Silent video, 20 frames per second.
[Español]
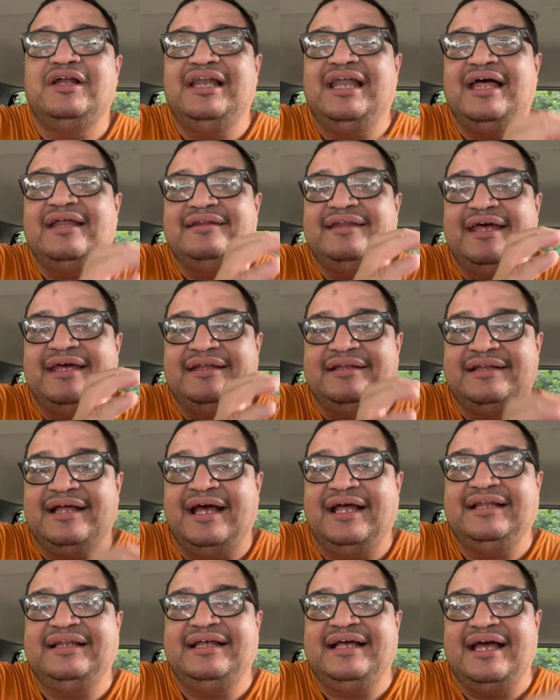la
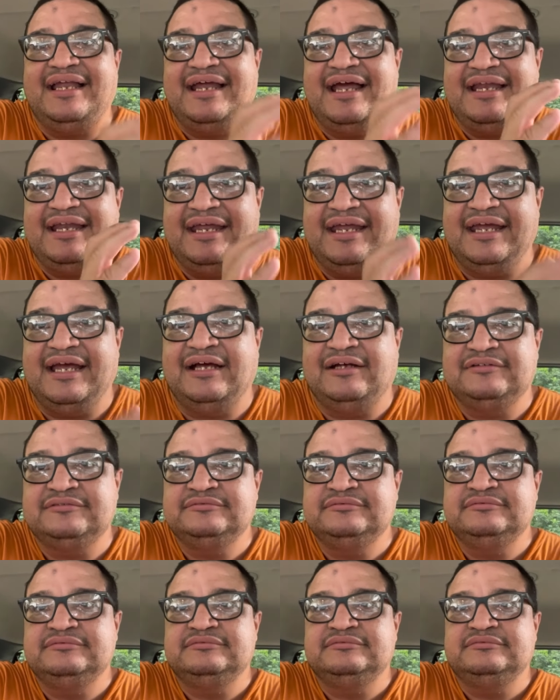deidad cananea
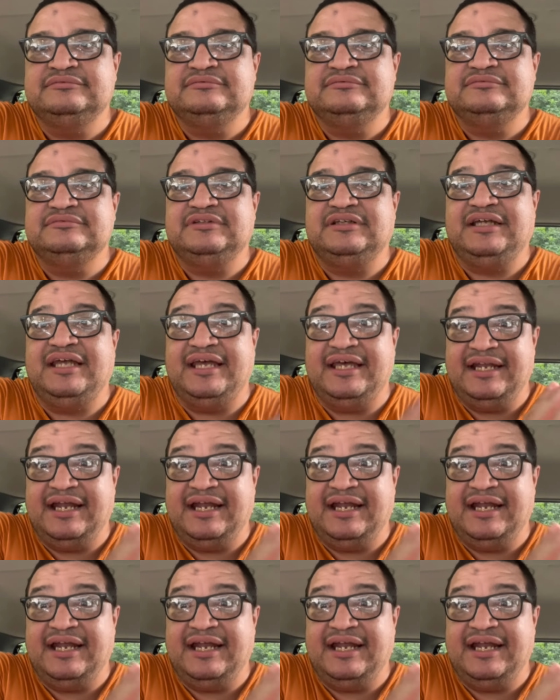que